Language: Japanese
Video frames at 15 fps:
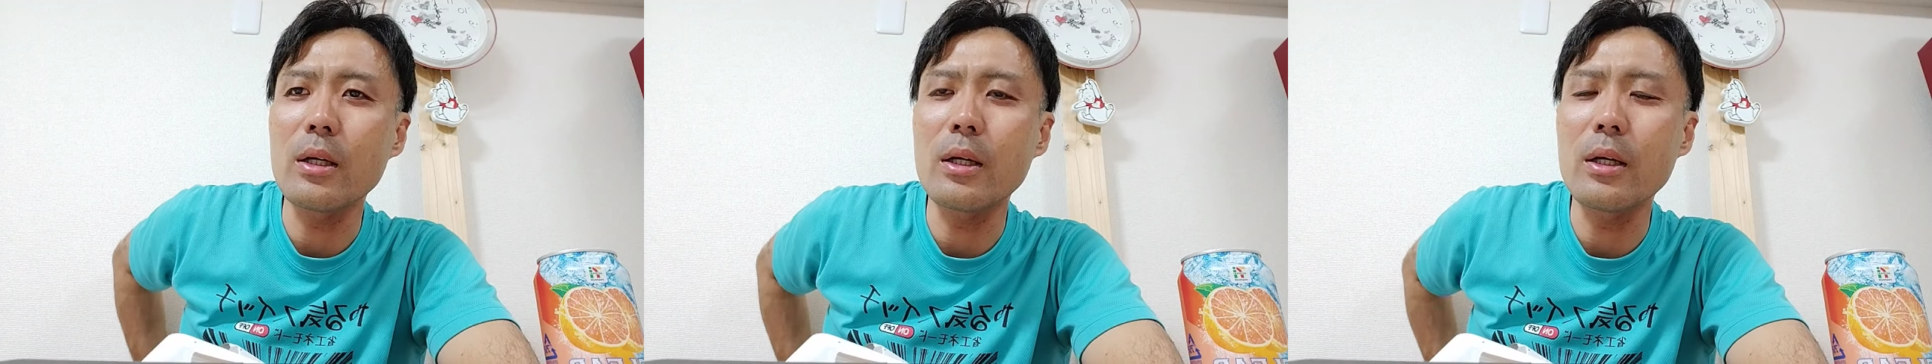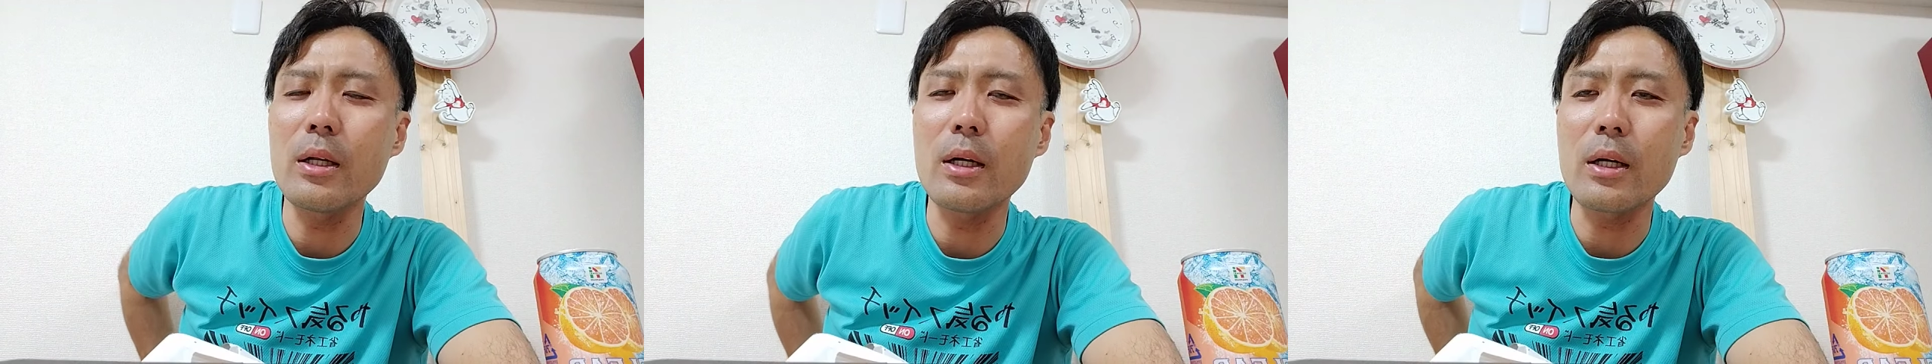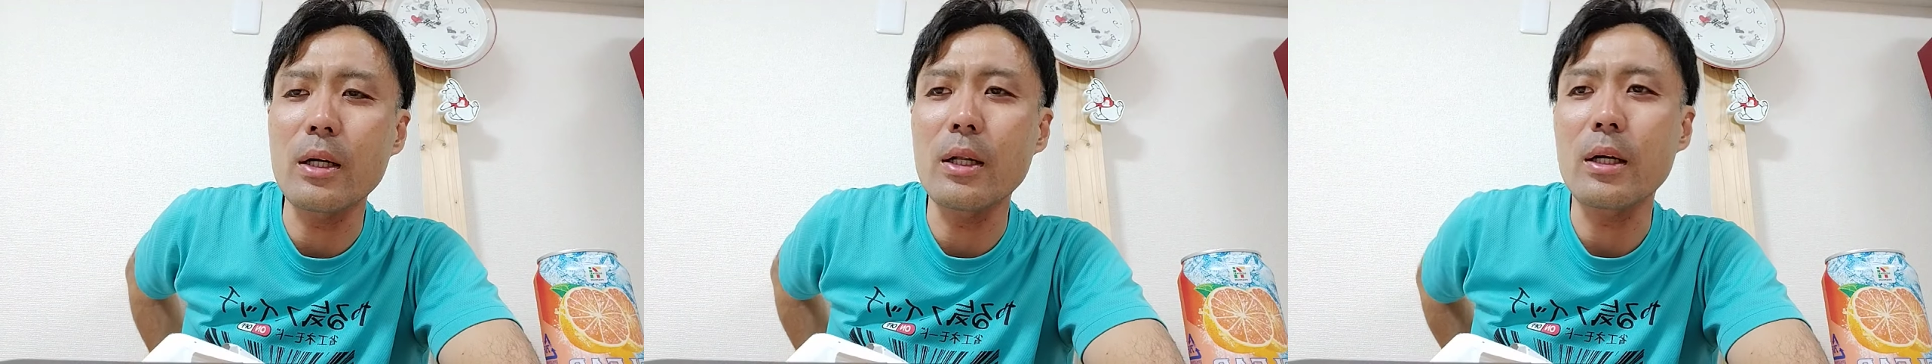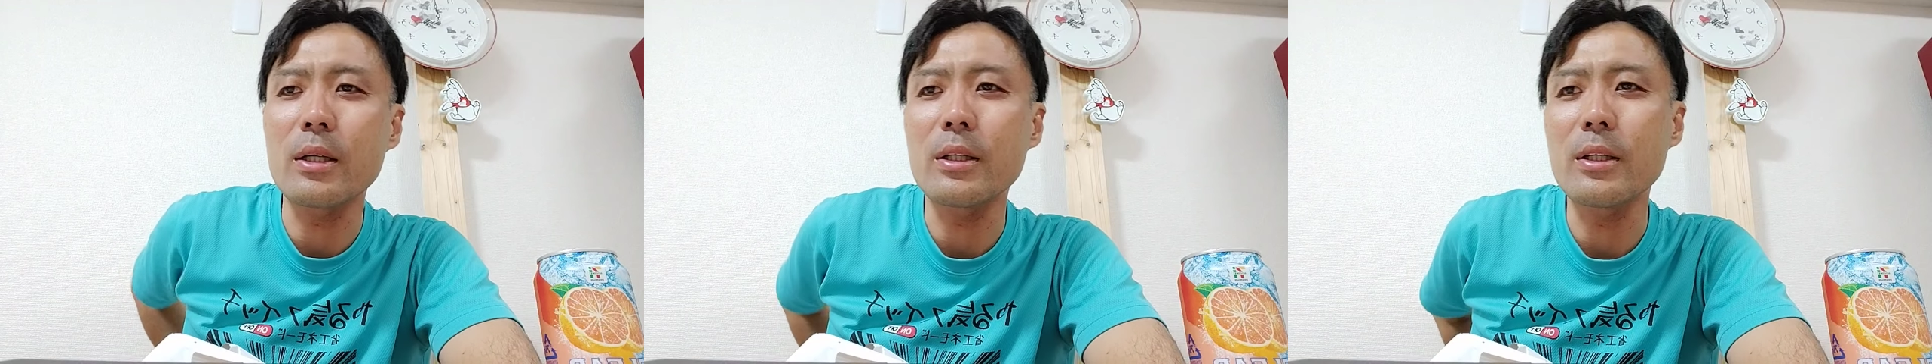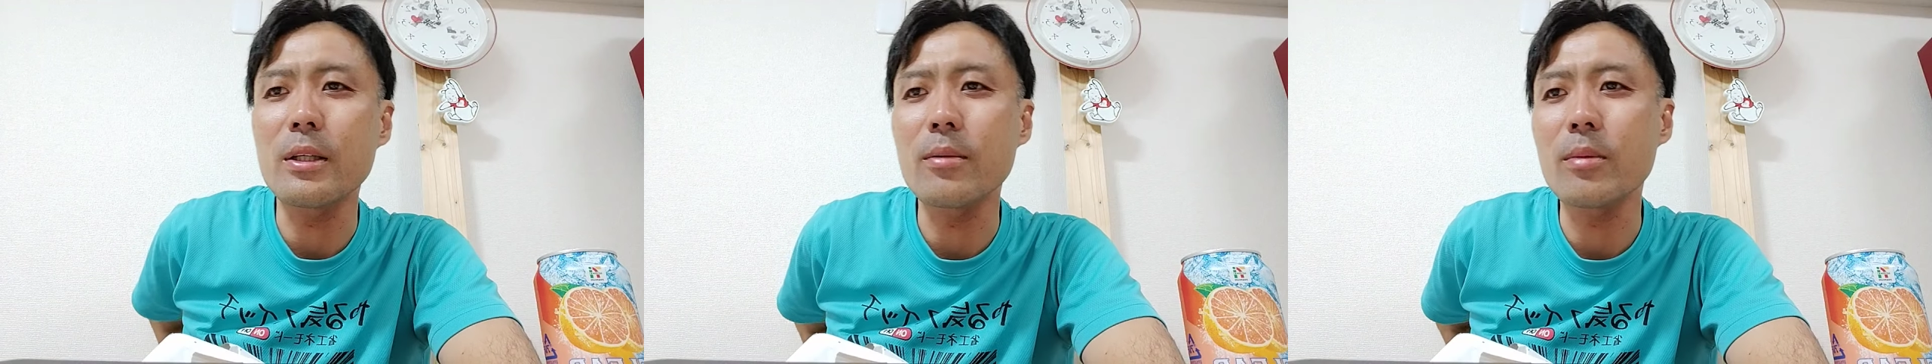エラーかなんか
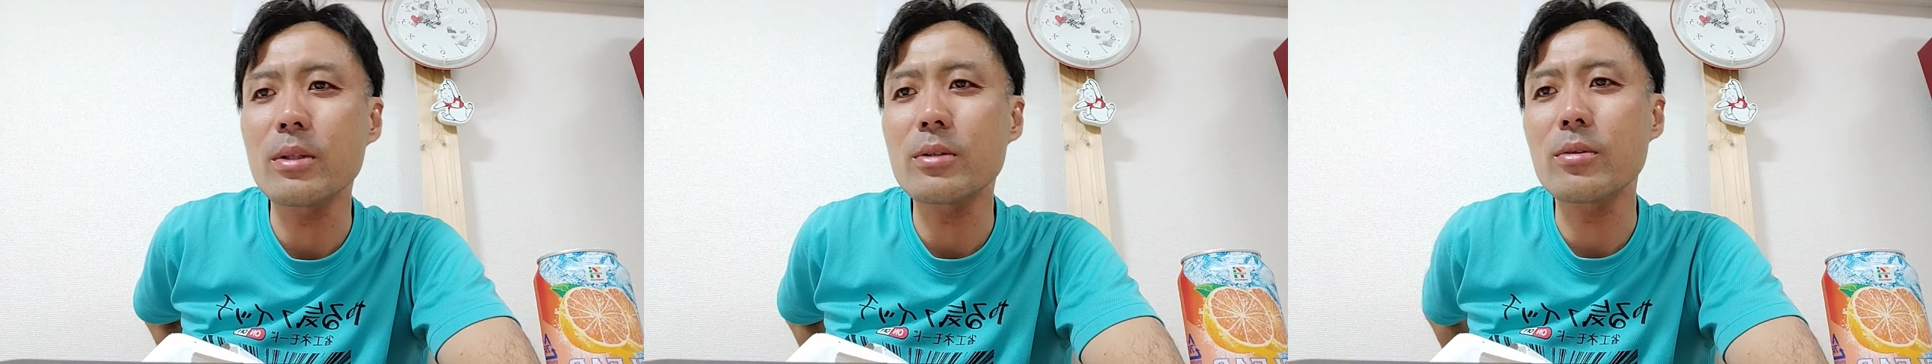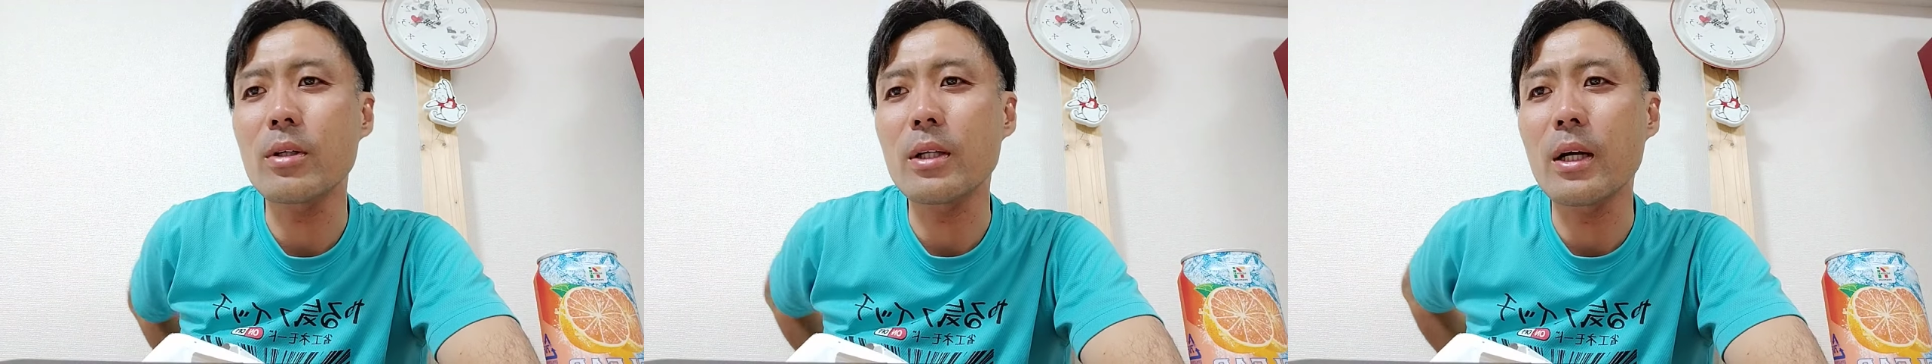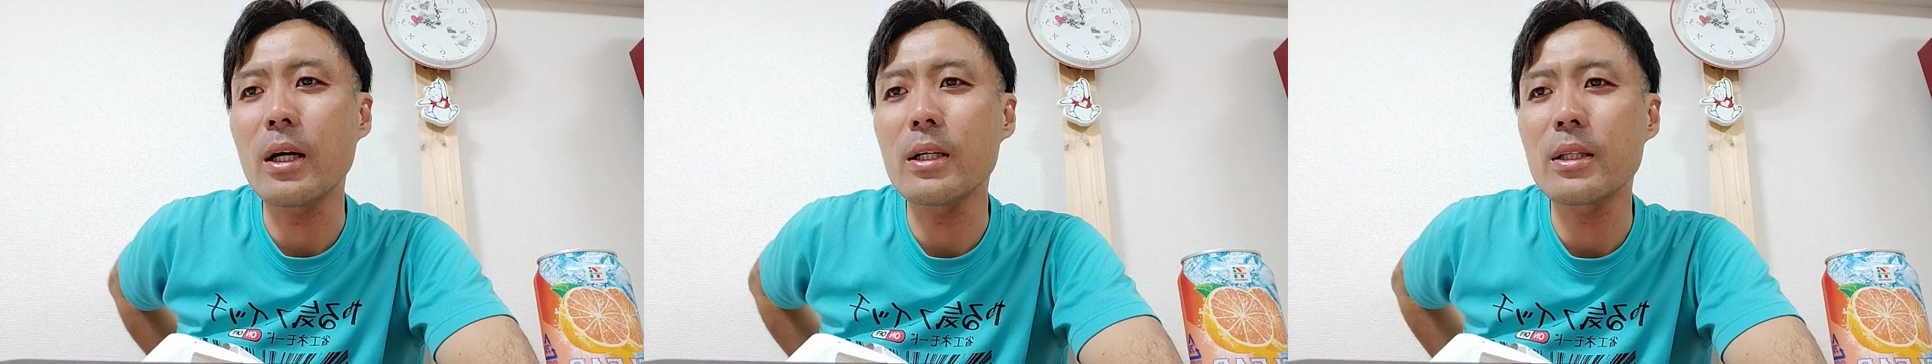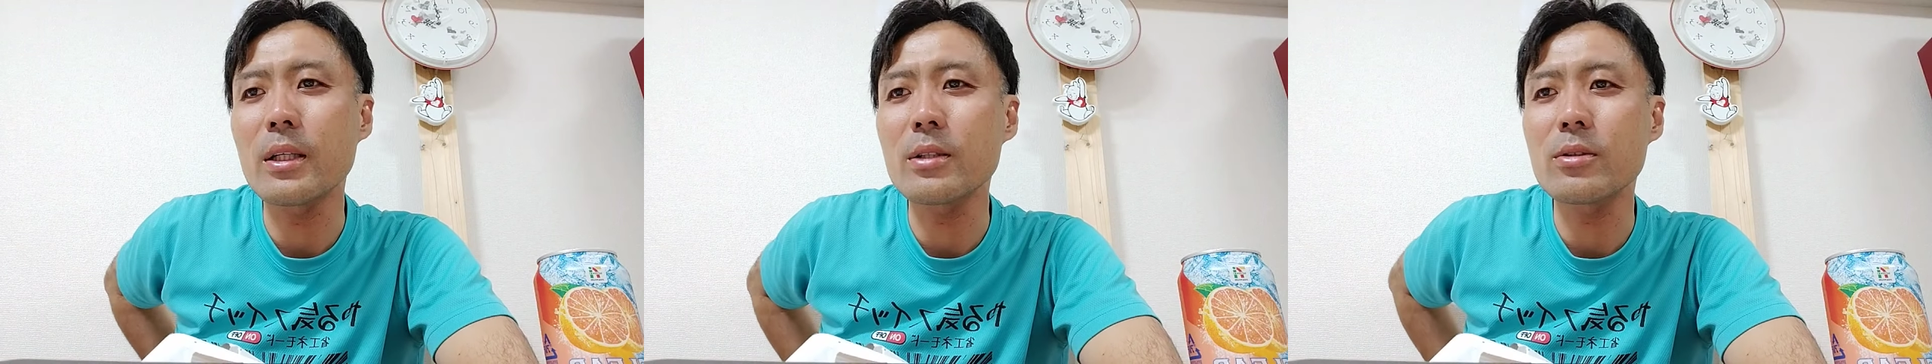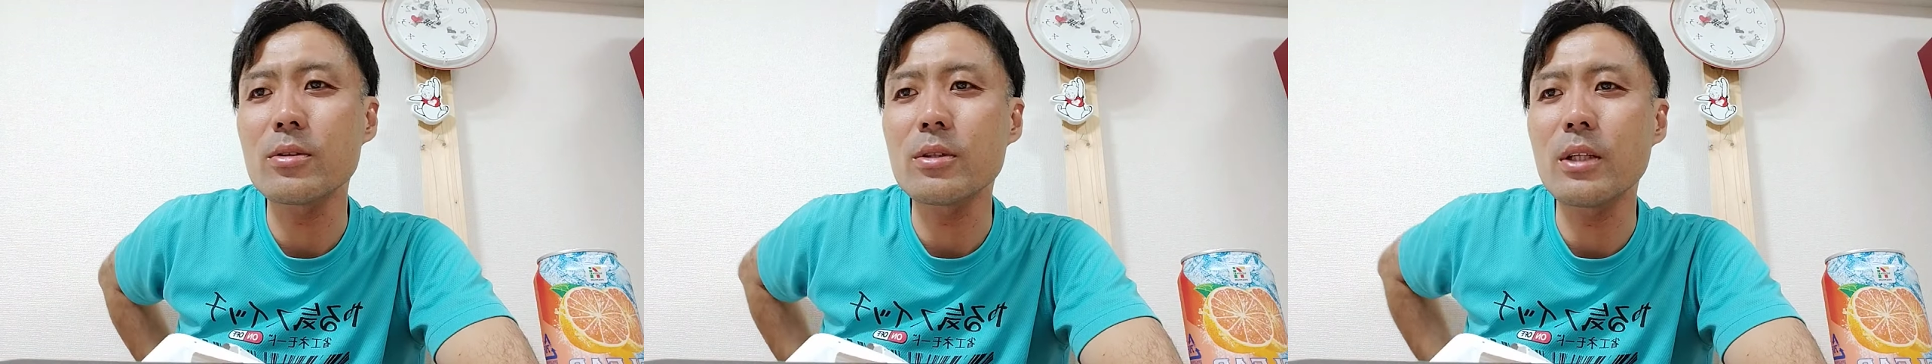出てますとかで配
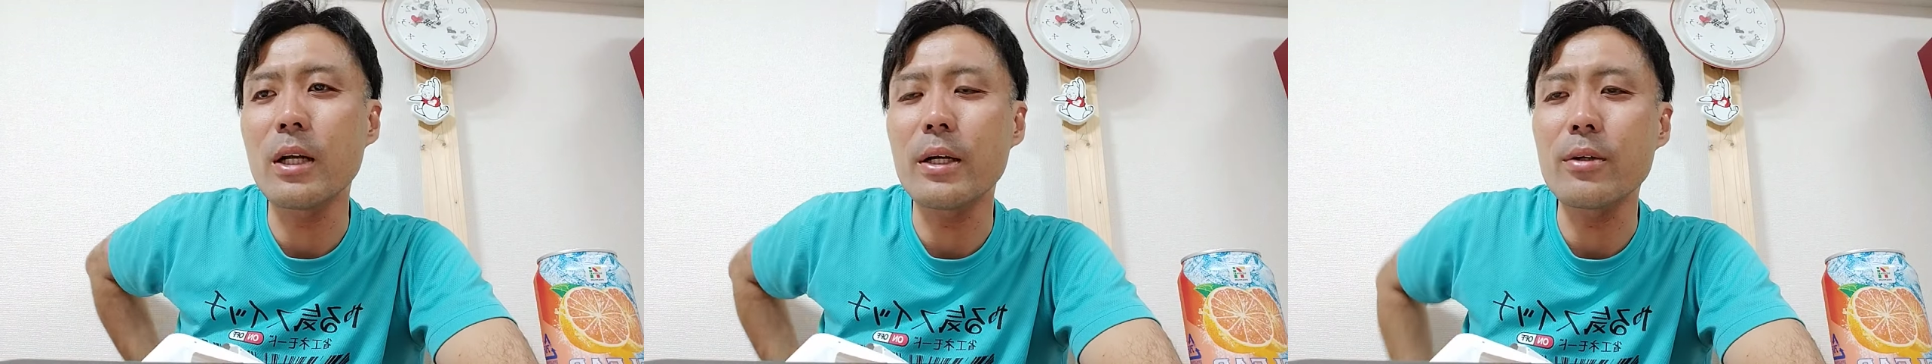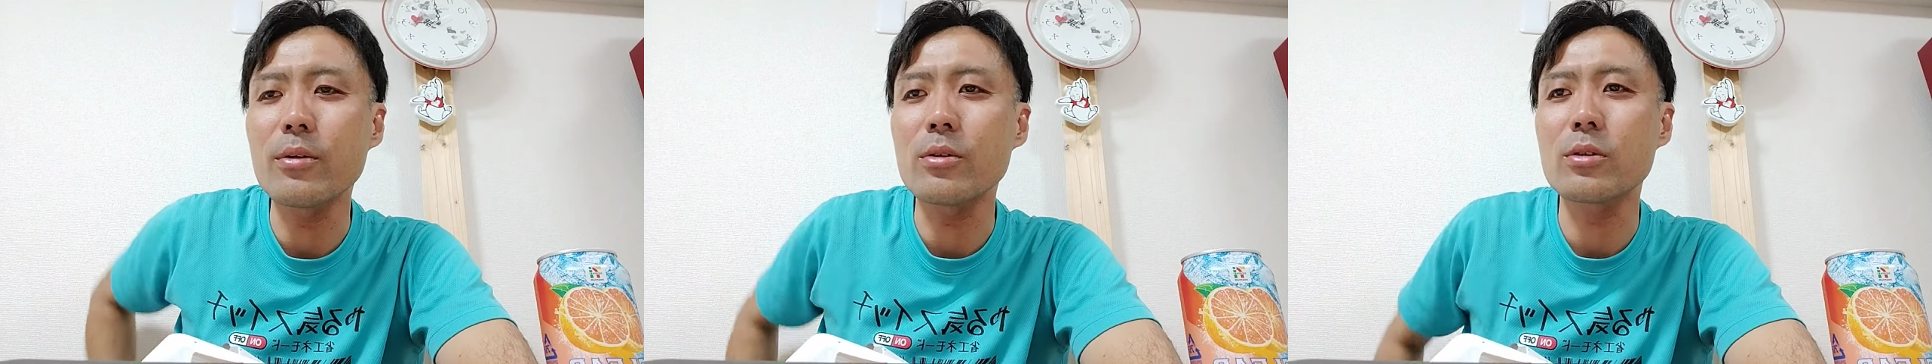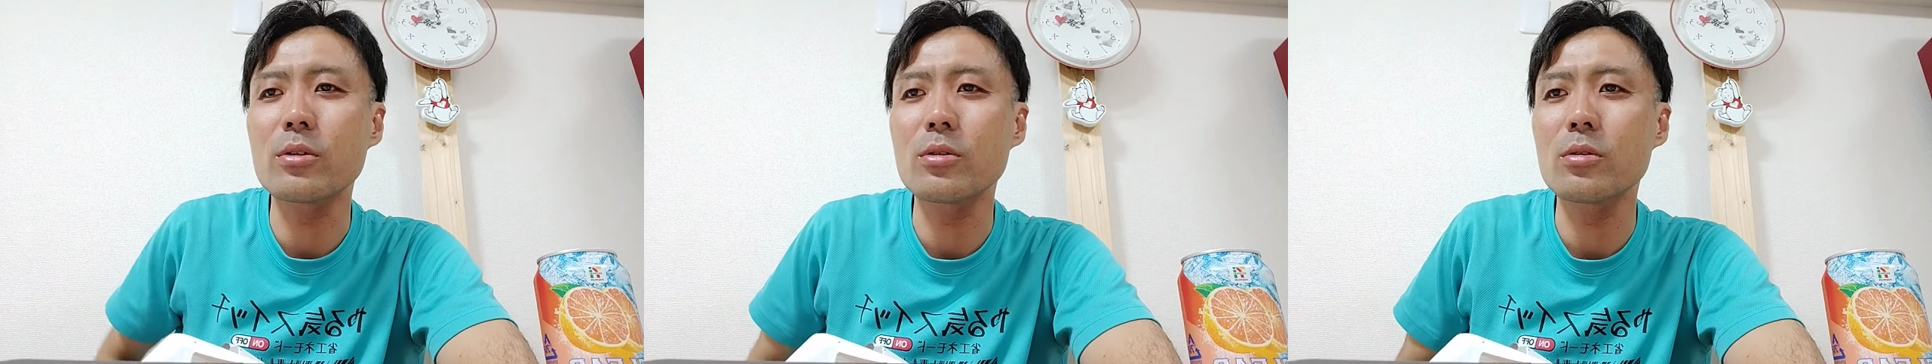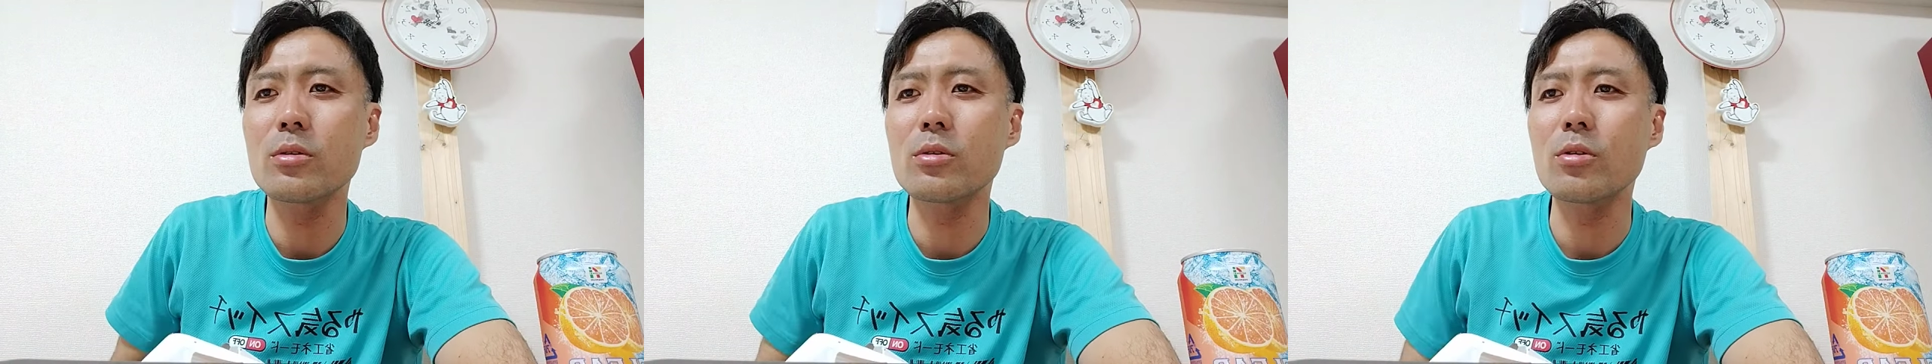達依頼をス